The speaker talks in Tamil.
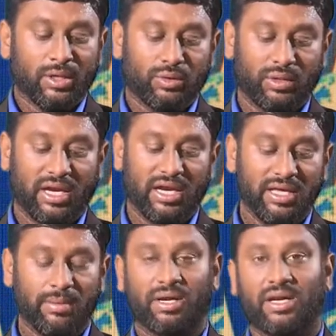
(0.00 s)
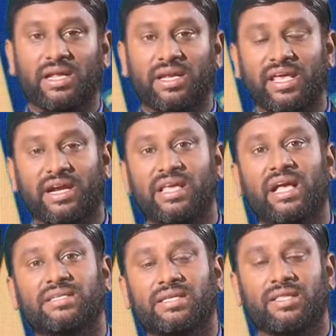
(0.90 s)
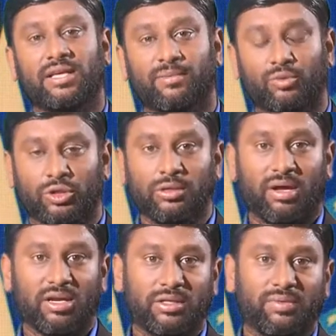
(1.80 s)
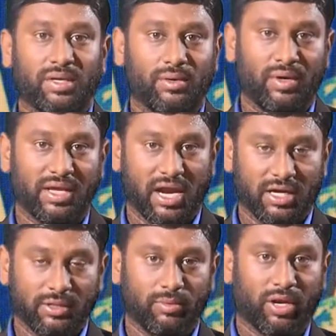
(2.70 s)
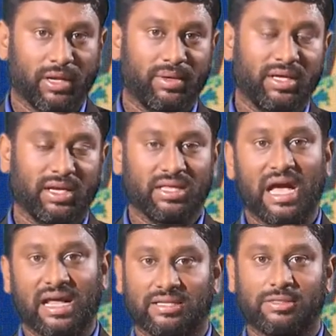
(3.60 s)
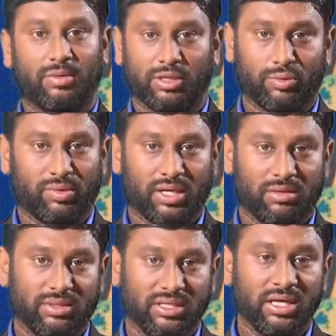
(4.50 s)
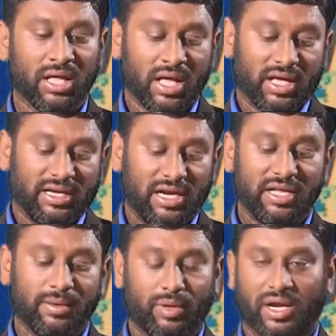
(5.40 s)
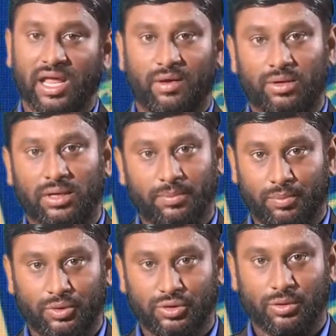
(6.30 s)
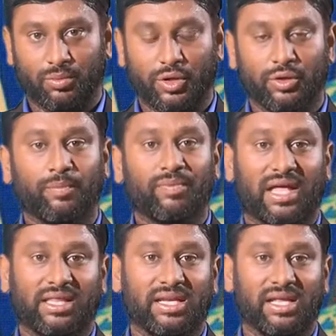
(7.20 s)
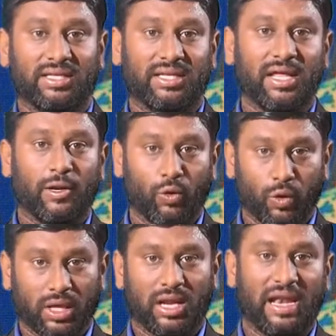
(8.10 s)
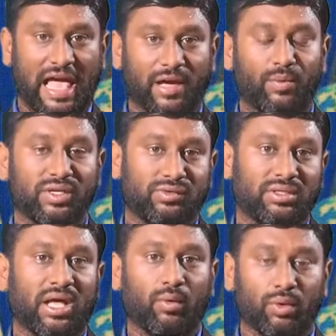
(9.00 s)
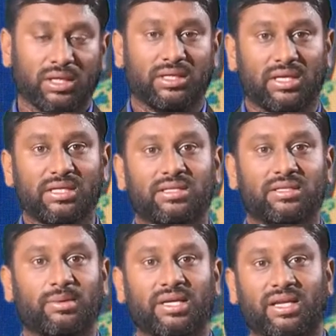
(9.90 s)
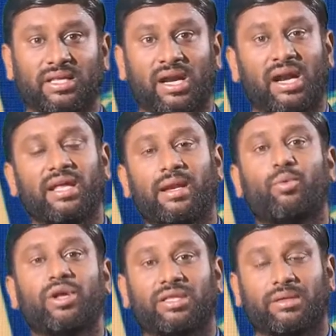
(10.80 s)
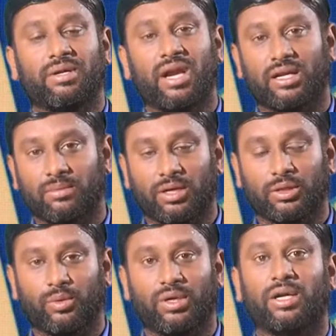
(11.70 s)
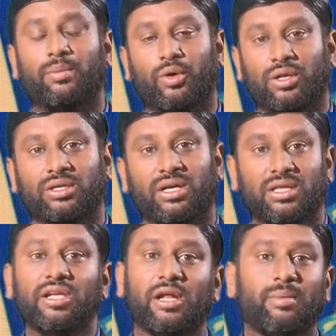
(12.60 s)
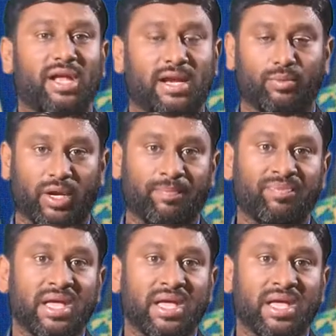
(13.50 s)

ஸோ எளிய மக்களை நேரடியாக சந்திக்கும் போது மருத்துவர்களுடைய அணுகுமுறை அப்படிங்கிறது அரசு மருத்துவர்கள் வந்து எளிய முறையில் அவங்கள புரிஞ்சுக்க முடியும் அதே நேரத்தில் லோக்கல் லாங்குவேஜ் வந்து அவங்களுக்கு தெரிஞ்சது அப்படிங்கிறதுனால நம்முடைய தமிழ்நாட்டு மருத்துவர்கள் போகிறதுங்கிறது எளிமையான முறை